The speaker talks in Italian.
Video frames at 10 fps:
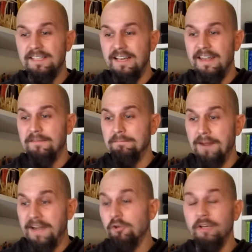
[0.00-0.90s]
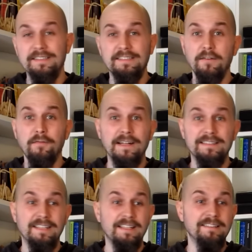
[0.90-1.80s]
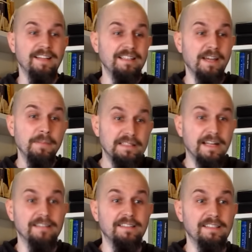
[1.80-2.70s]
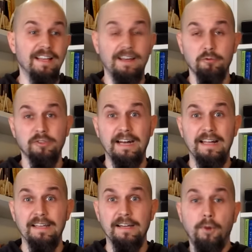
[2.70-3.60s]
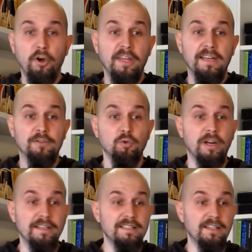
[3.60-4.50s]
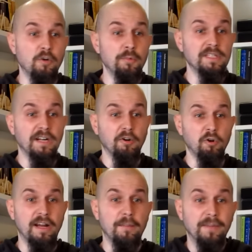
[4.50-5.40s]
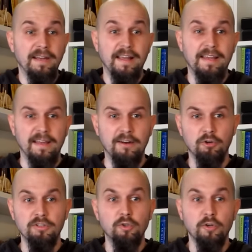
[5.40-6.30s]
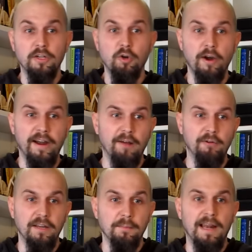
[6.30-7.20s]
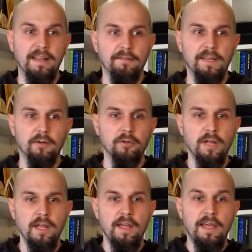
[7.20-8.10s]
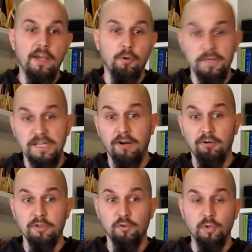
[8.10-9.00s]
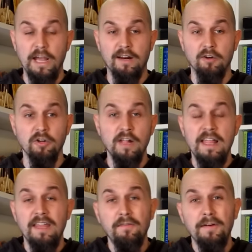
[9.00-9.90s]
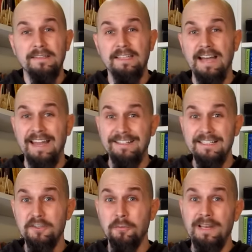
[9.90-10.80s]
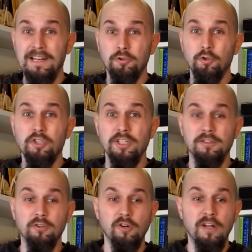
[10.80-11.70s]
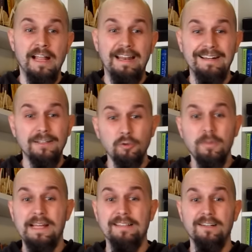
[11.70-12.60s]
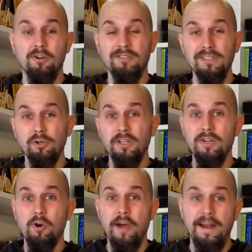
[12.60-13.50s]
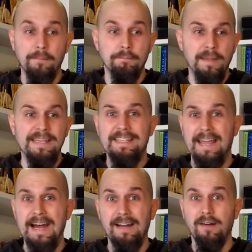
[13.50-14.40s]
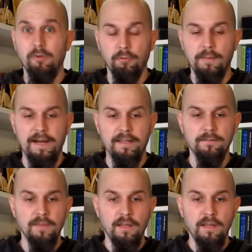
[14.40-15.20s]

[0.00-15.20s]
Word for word: delle marionette fatte dagli abitanti dell'Australia. Poi i naturalisti cominciarono a capire che l'ornitorinco era un animale vero e cominciarono a studiarlo. Infatti a inizio 1800 l'anatomia dell'ornitorinco era ben chiara ormai